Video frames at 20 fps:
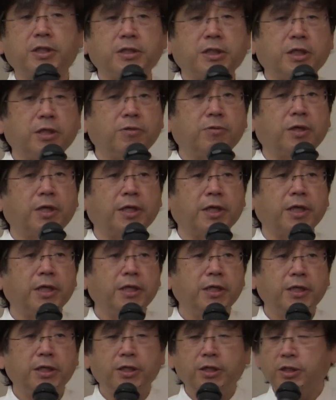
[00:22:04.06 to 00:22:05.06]
な作用がね
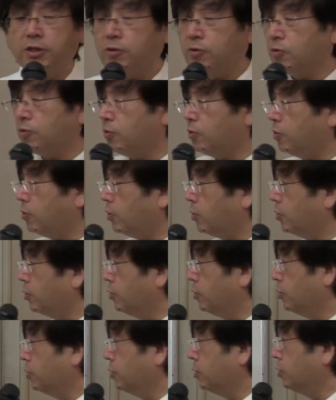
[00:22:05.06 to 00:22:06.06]
この
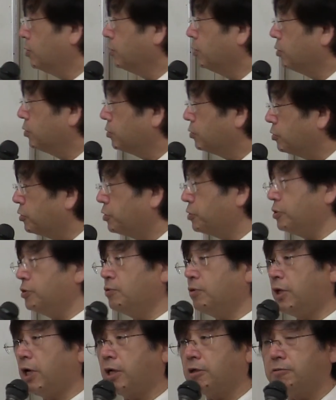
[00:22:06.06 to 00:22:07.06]

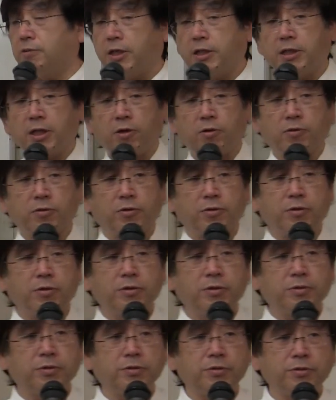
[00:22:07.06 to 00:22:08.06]
薬の役割だろうと
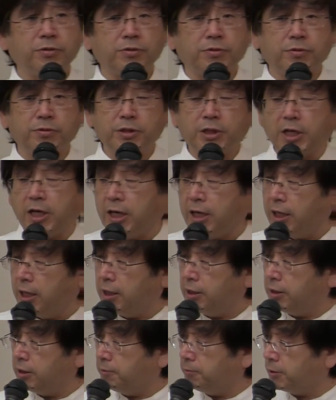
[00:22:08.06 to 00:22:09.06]
いうふうに考
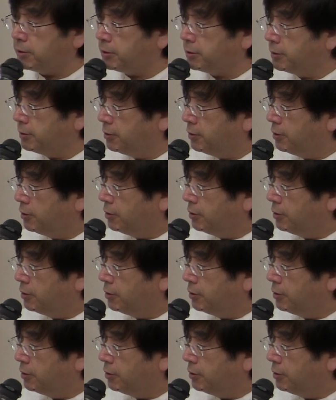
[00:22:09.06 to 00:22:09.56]
えています。